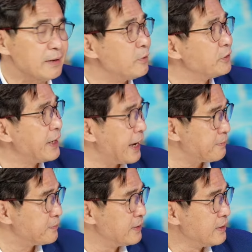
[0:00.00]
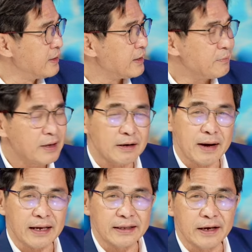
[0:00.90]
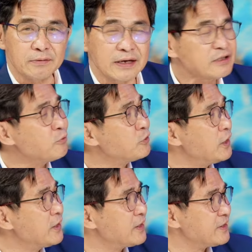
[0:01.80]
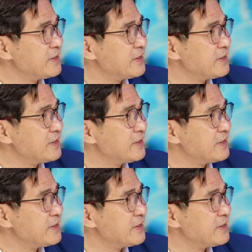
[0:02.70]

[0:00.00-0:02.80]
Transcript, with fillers: là Bonnie em à. biết cái bài gì không Rasputin đó